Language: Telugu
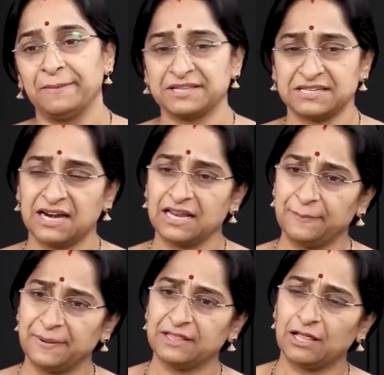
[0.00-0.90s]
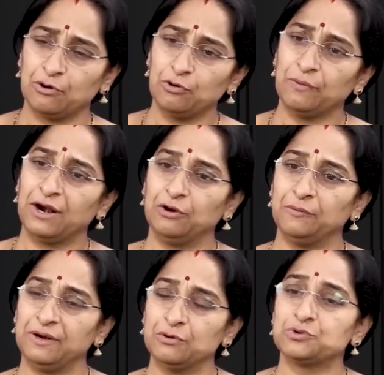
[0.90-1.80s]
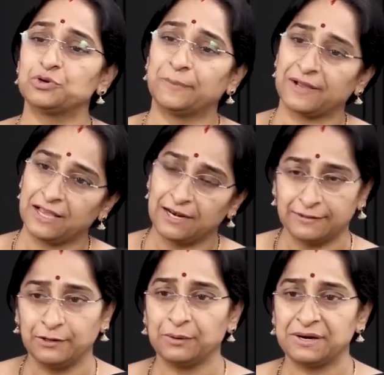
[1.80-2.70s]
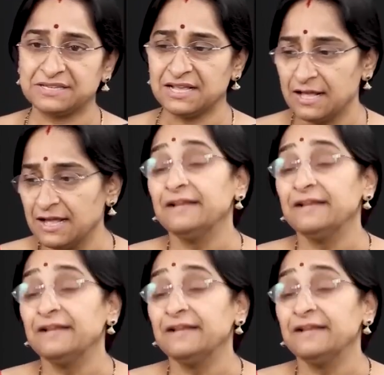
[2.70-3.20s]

అమర్చడానికి పింతల్లులు వాళ్ళు వీళ్ళు చుట్టుపక్కల అందరూ కలిసి